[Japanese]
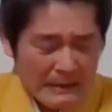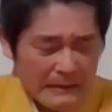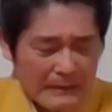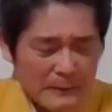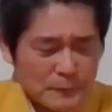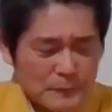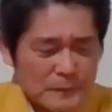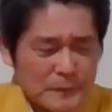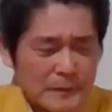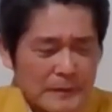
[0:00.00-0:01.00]

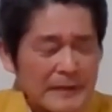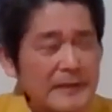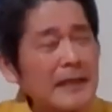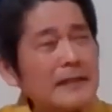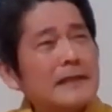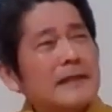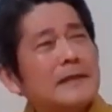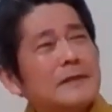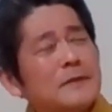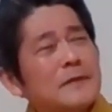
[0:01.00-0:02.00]
えー、家
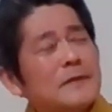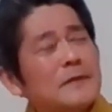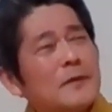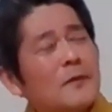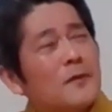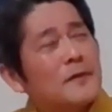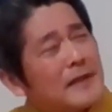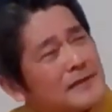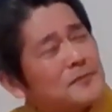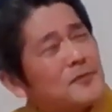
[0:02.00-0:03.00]
に大
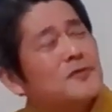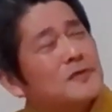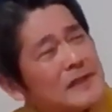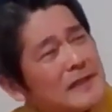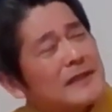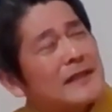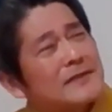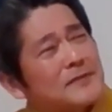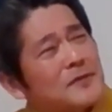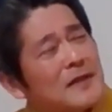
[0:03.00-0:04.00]
きい壺と小さい
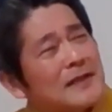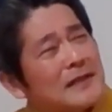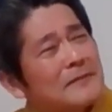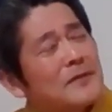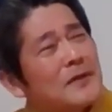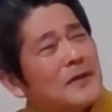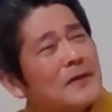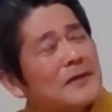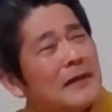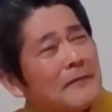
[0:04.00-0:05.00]
壺があって
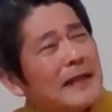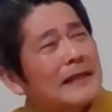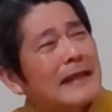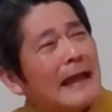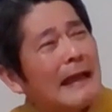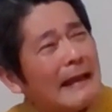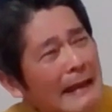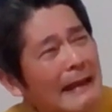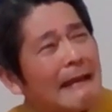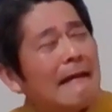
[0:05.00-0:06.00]
もダメなんだよ
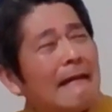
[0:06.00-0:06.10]
ね。